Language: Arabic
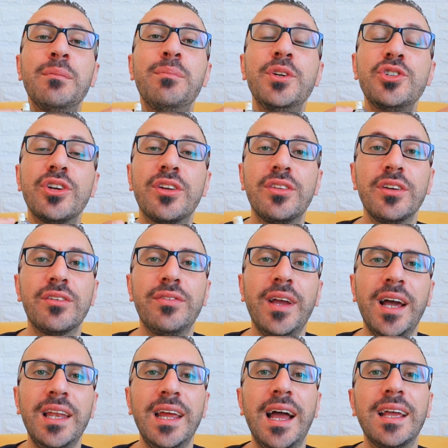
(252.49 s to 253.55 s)
مش كثير في
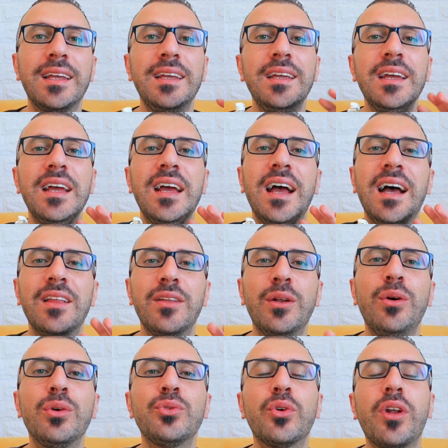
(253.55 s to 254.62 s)
عليه حكي هذا
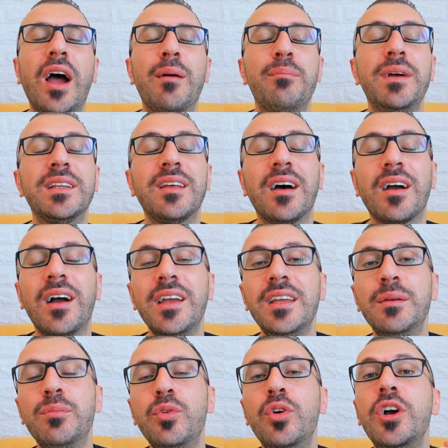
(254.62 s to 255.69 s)
العطر حبيت
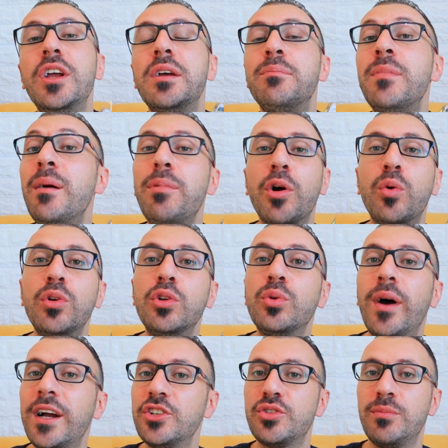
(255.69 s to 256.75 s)
اقيمه ما بقول
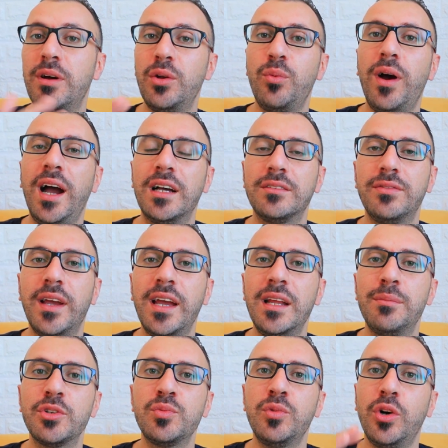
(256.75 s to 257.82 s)
انه اجمل واحد في هاي
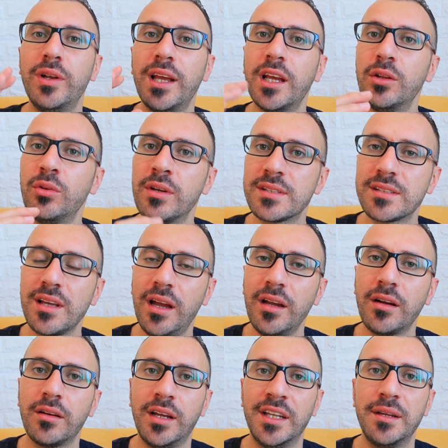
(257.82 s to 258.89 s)
المجموعة ولكنه
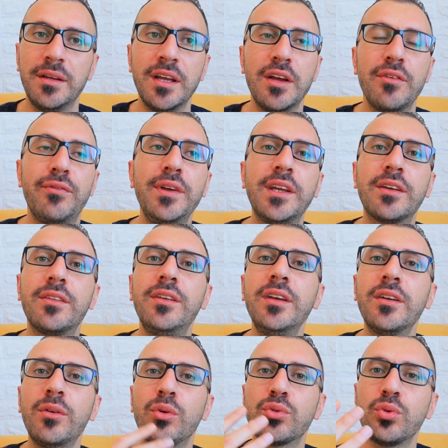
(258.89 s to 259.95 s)
يستحق يعني في
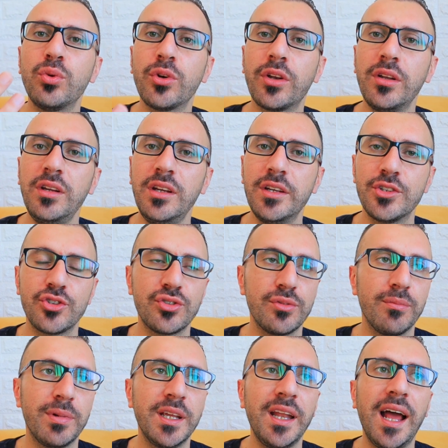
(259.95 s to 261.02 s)
كثير عطور نيش
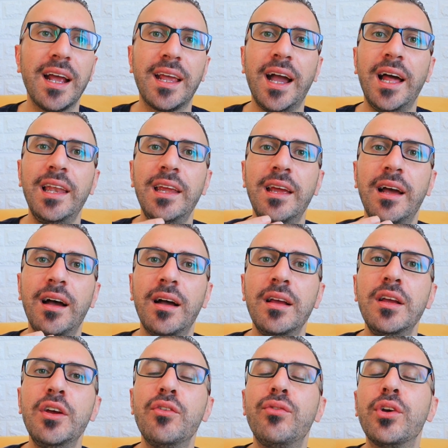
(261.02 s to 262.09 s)
بينحكى عليها
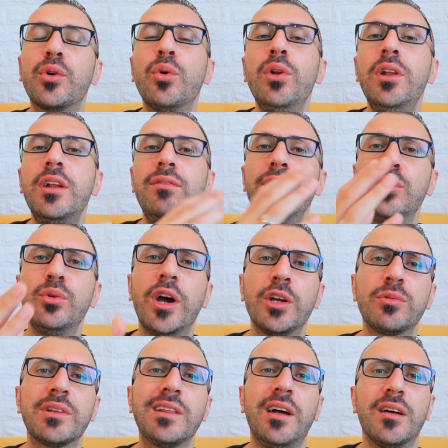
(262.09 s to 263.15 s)
في كل
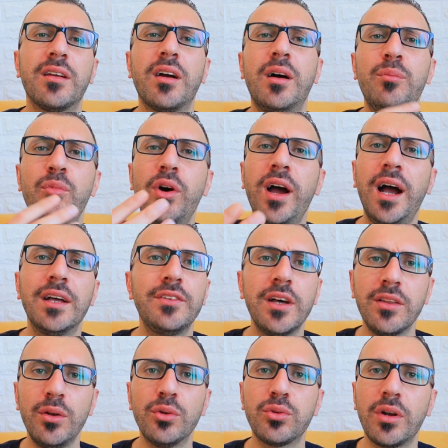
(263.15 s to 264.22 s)
الفيديوهات تطلع رقم واحد
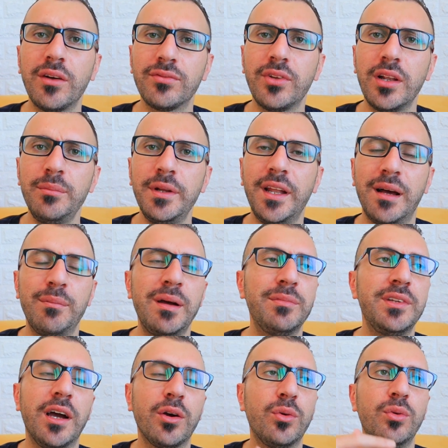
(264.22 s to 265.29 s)
هذا العطر أفضل منها ما
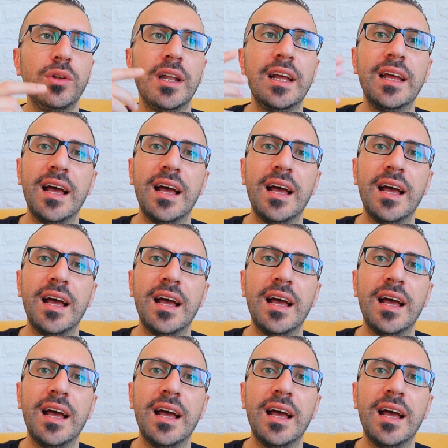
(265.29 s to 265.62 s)
بدي أقول